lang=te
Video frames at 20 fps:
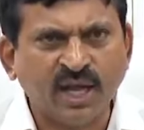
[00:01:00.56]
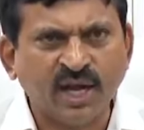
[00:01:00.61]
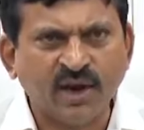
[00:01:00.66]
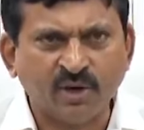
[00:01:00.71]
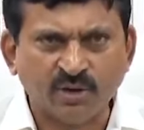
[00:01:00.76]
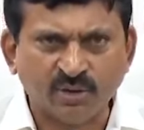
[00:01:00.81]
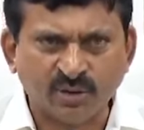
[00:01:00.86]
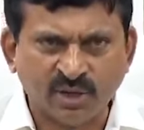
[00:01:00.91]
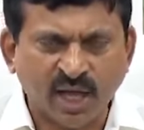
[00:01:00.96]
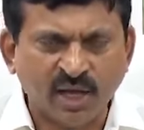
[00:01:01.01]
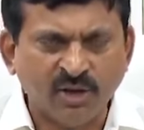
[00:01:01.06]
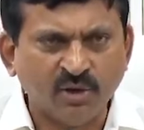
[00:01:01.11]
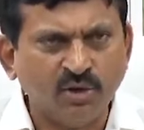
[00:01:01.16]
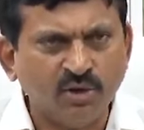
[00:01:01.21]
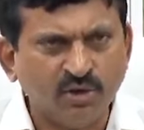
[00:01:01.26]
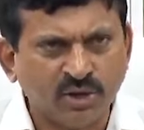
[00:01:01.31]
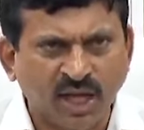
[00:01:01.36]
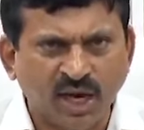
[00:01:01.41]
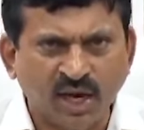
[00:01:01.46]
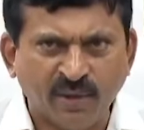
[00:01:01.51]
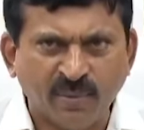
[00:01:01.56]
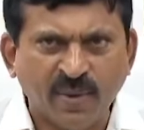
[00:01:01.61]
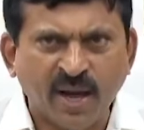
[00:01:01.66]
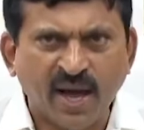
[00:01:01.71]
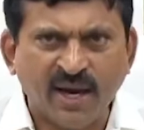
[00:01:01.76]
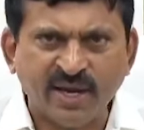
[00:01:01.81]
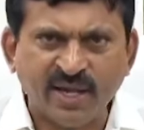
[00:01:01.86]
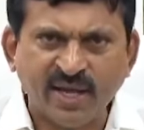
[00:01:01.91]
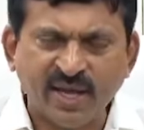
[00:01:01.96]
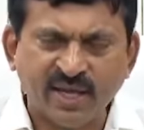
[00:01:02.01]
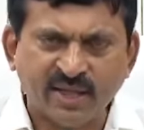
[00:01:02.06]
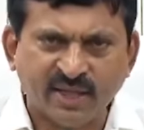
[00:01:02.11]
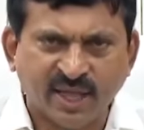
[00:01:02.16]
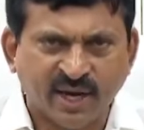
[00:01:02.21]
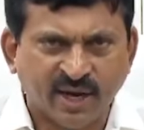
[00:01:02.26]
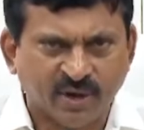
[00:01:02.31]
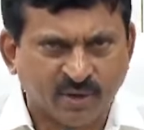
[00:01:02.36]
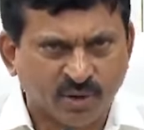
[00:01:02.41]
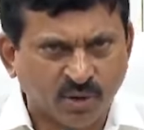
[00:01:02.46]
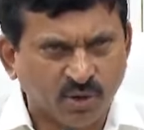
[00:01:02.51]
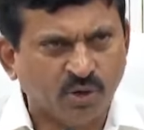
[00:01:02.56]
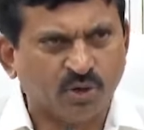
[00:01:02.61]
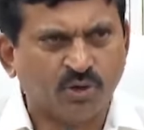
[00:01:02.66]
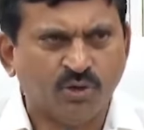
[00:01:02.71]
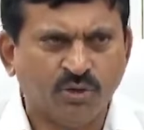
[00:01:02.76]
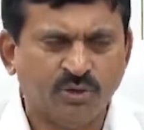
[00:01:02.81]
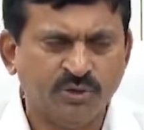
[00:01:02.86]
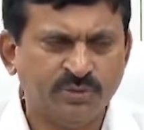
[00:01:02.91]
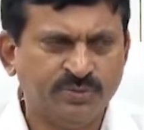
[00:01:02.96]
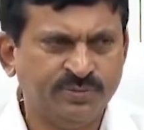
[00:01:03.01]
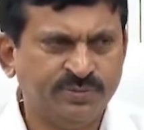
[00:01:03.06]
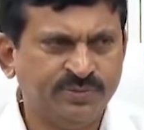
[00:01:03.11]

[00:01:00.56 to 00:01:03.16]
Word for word: తన తను తన భార్య తన కొడుకు